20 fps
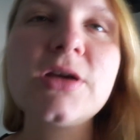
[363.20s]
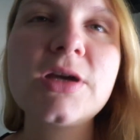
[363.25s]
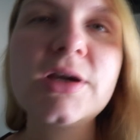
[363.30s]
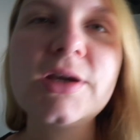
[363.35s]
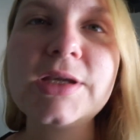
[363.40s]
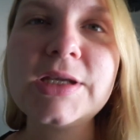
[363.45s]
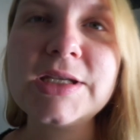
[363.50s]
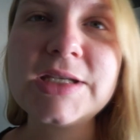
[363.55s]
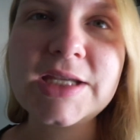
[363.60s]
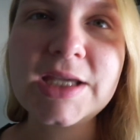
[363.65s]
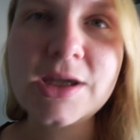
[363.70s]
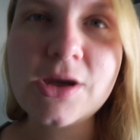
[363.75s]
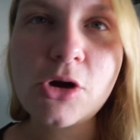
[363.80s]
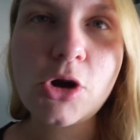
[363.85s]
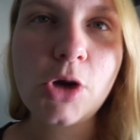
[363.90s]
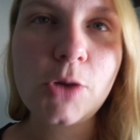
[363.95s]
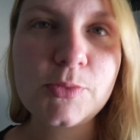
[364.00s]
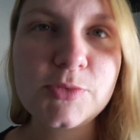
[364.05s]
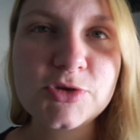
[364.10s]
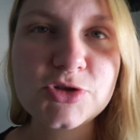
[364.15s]
Idee
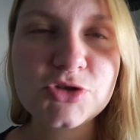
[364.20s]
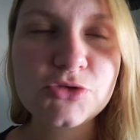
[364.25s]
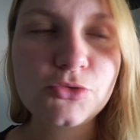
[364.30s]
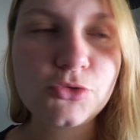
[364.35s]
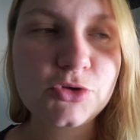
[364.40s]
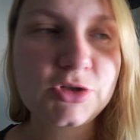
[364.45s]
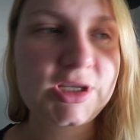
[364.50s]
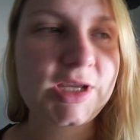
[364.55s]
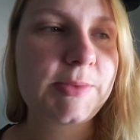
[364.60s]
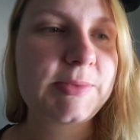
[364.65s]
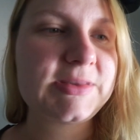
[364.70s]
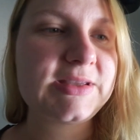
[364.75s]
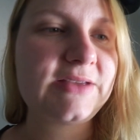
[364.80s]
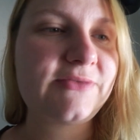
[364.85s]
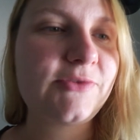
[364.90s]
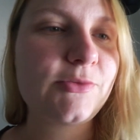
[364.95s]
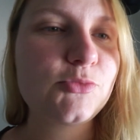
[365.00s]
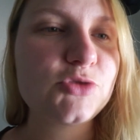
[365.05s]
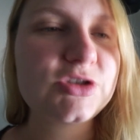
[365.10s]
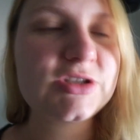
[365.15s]
gekommen ist und ich habe
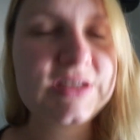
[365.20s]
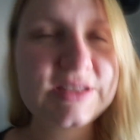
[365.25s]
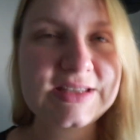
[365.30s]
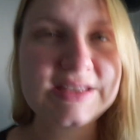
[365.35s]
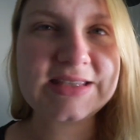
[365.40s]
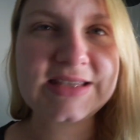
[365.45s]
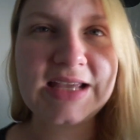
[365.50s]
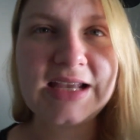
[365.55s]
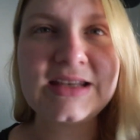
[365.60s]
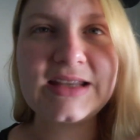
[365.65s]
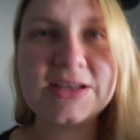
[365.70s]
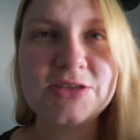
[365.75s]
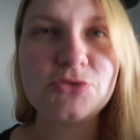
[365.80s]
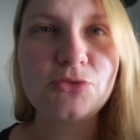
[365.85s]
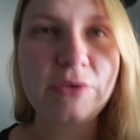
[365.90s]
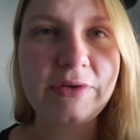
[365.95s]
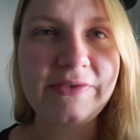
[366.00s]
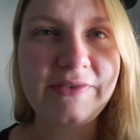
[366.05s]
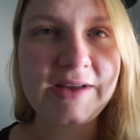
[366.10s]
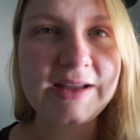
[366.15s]
gesagt, wir müssen diesen Sand, da ist
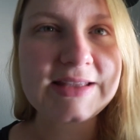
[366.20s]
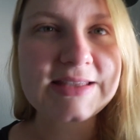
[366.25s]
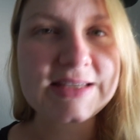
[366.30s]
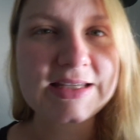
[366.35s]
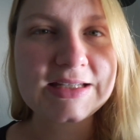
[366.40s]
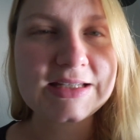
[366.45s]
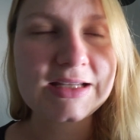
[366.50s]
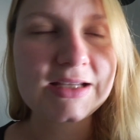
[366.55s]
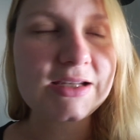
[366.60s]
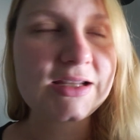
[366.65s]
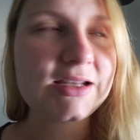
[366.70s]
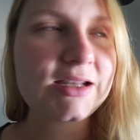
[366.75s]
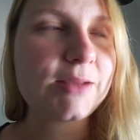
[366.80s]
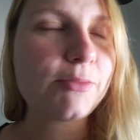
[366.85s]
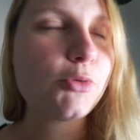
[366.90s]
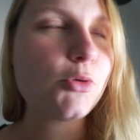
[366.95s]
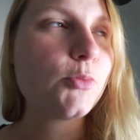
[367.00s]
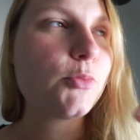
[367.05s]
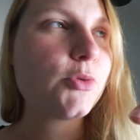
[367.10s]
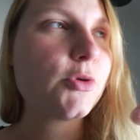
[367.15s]
so ein Quarzsand drin in der
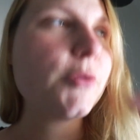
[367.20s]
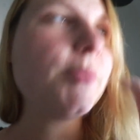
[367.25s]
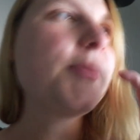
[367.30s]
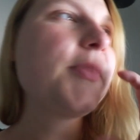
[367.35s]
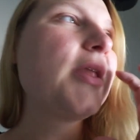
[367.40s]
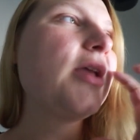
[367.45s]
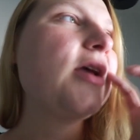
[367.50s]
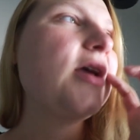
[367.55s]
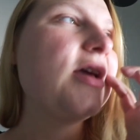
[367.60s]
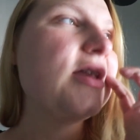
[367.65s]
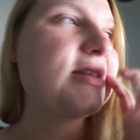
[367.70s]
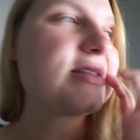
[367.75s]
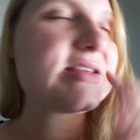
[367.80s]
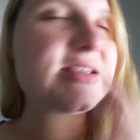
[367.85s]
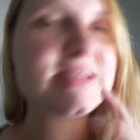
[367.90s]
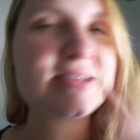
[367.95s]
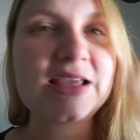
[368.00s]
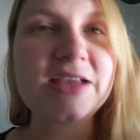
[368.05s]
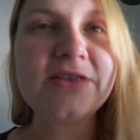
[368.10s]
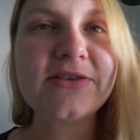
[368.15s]
Pumpe,
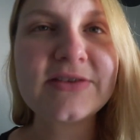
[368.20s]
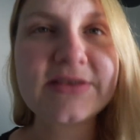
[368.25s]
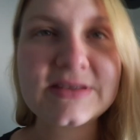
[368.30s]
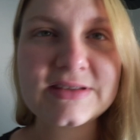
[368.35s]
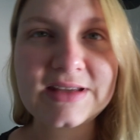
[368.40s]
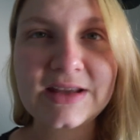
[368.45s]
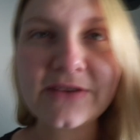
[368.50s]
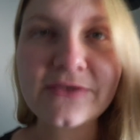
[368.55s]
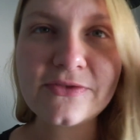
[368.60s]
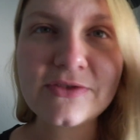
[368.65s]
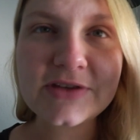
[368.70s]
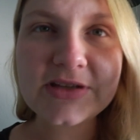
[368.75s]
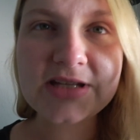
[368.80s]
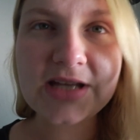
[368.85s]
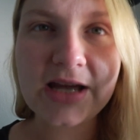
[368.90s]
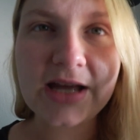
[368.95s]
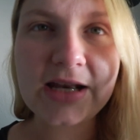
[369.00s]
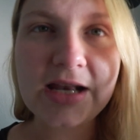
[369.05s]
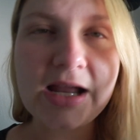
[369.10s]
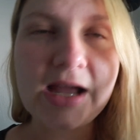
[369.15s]
dieser
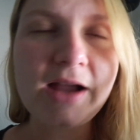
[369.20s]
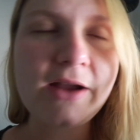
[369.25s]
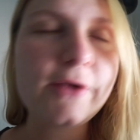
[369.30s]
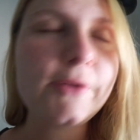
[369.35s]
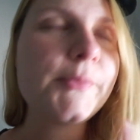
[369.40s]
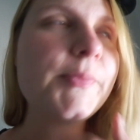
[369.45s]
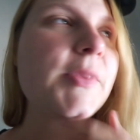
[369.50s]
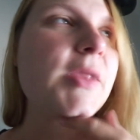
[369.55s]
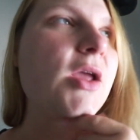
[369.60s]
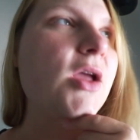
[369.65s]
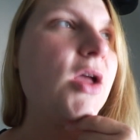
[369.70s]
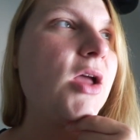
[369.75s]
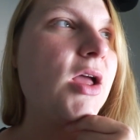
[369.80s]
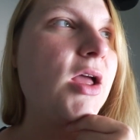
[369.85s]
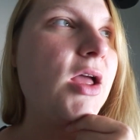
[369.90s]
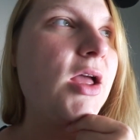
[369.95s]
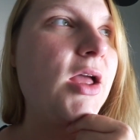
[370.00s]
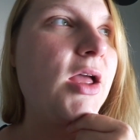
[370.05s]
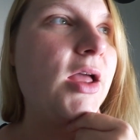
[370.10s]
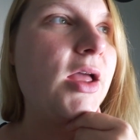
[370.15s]
Sandfilteranlage,
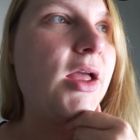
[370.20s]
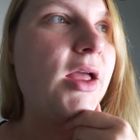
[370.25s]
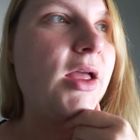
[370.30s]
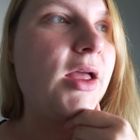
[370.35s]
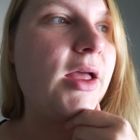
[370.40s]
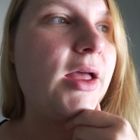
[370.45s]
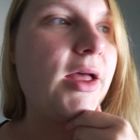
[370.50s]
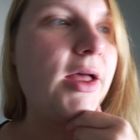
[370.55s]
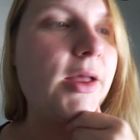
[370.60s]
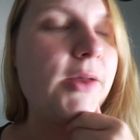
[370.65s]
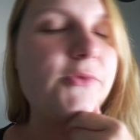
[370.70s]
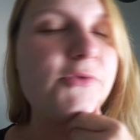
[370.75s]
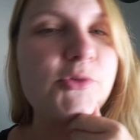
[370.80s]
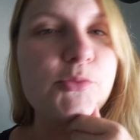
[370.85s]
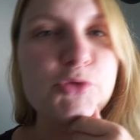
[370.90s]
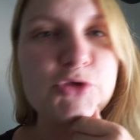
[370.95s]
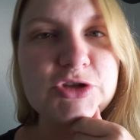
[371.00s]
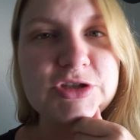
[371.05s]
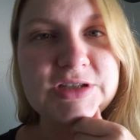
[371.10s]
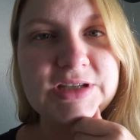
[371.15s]
äh, wir
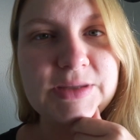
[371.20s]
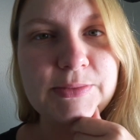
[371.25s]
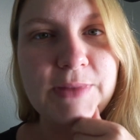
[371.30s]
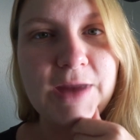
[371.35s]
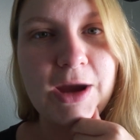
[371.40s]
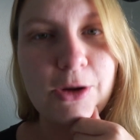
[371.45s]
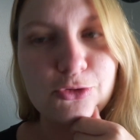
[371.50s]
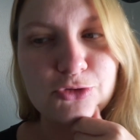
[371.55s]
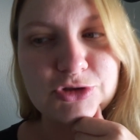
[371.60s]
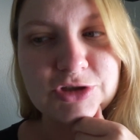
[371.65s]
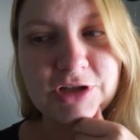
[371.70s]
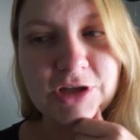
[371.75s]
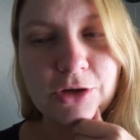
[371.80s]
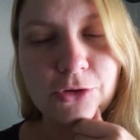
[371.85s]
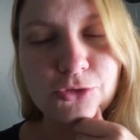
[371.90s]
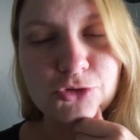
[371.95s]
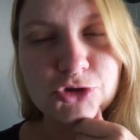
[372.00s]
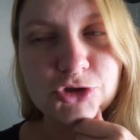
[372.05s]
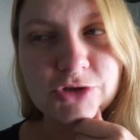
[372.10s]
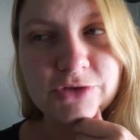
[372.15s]
müssen den mal
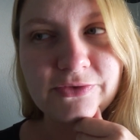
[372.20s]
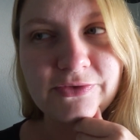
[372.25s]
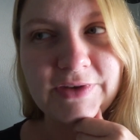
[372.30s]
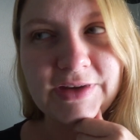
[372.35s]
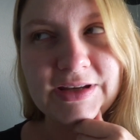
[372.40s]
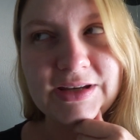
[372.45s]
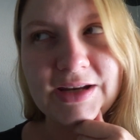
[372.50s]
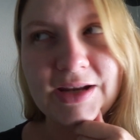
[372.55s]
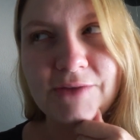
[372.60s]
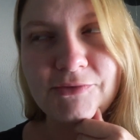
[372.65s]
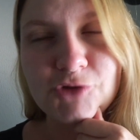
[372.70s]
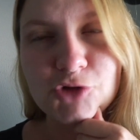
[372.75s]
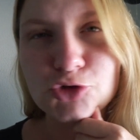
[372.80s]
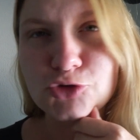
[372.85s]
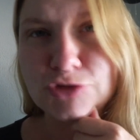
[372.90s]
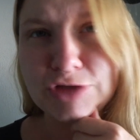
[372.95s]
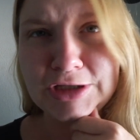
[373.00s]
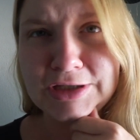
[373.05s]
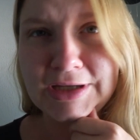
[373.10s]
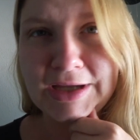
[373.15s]
austauschen, weil den haben wir
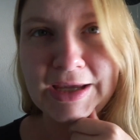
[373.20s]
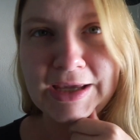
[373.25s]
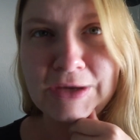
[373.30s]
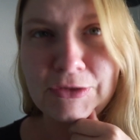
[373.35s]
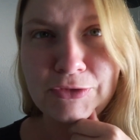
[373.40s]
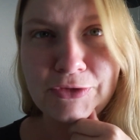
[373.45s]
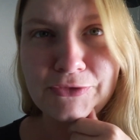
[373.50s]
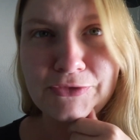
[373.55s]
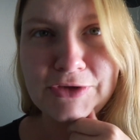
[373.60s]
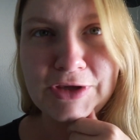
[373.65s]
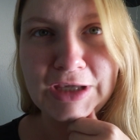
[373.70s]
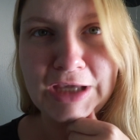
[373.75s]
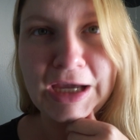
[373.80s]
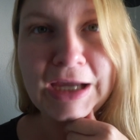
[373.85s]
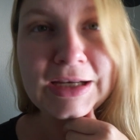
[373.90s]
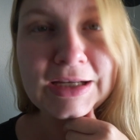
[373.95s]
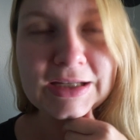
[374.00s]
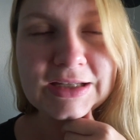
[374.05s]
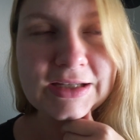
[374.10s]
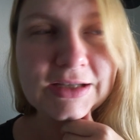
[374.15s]
schon seit drei oder vier
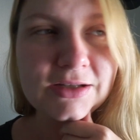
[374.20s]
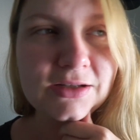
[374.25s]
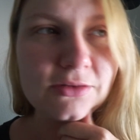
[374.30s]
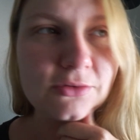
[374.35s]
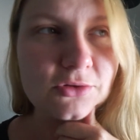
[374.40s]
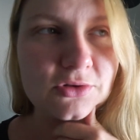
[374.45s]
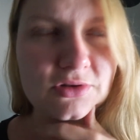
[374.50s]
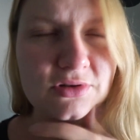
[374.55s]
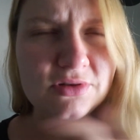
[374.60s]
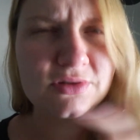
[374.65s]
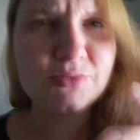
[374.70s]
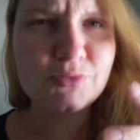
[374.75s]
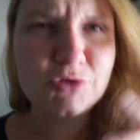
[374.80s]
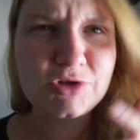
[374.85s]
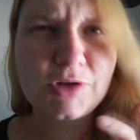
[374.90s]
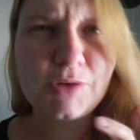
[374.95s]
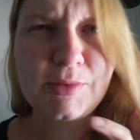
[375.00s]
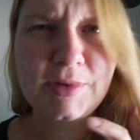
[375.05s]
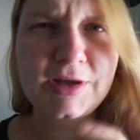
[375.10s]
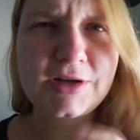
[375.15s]
Jahren da drin und das
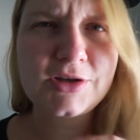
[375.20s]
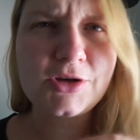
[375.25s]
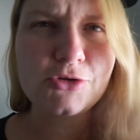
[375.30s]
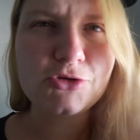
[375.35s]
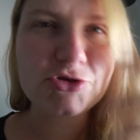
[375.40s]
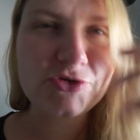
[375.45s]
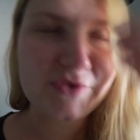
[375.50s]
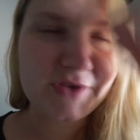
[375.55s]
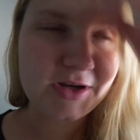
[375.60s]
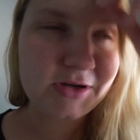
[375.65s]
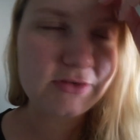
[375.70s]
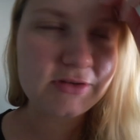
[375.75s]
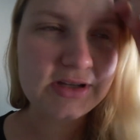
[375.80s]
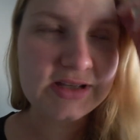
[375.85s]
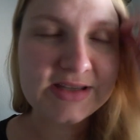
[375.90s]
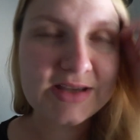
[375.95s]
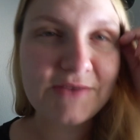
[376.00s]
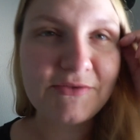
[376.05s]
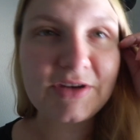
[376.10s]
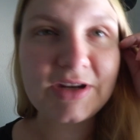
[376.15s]
muss ja auch mal getauscht werden. Und
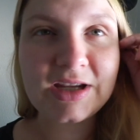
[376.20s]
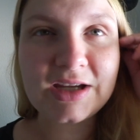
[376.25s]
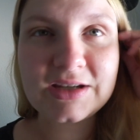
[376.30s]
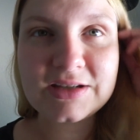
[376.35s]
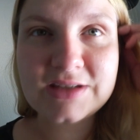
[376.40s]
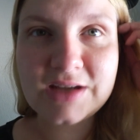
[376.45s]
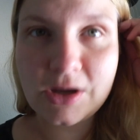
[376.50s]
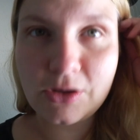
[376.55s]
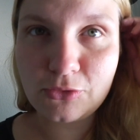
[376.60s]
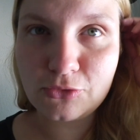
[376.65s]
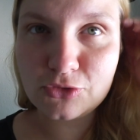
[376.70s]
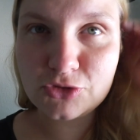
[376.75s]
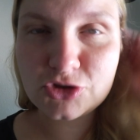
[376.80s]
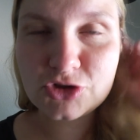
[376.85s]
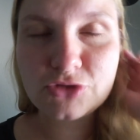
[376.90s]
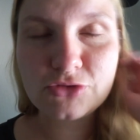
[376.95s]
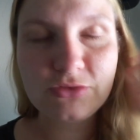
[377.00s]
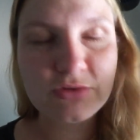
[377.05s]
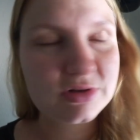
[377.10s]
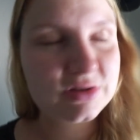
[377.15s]
jetzt haben wir den
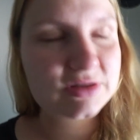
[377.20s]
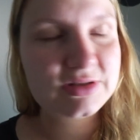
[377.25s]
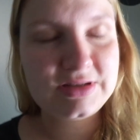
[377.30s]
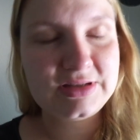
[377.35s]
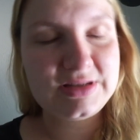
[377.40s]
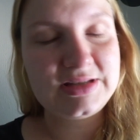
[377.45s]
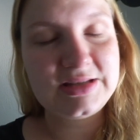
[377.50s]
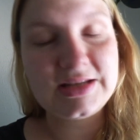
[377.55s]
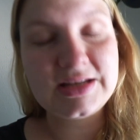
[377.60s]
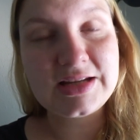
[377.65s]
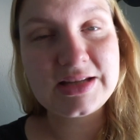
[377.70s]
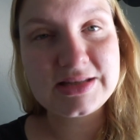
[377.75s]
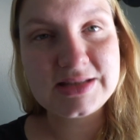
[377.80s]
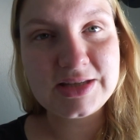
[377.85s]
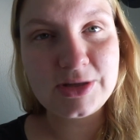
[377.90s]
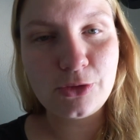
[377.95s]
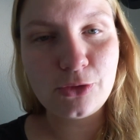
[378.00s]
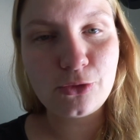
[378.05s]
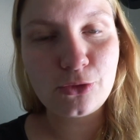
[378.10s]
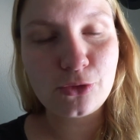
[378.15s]
getauscht und der Sand hat
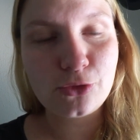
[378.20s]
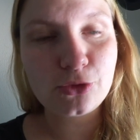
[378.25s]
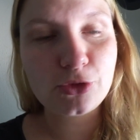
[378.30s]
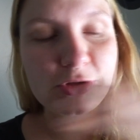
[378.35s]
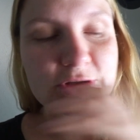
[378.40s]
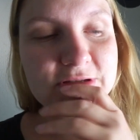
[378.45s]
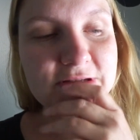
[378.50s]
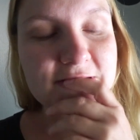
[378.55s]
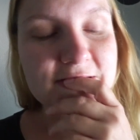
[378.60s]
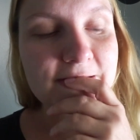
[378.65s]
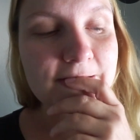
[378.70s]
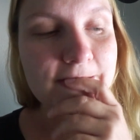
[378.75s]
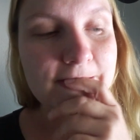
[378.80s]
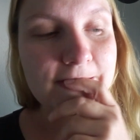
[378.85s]
10 Euro gekostet.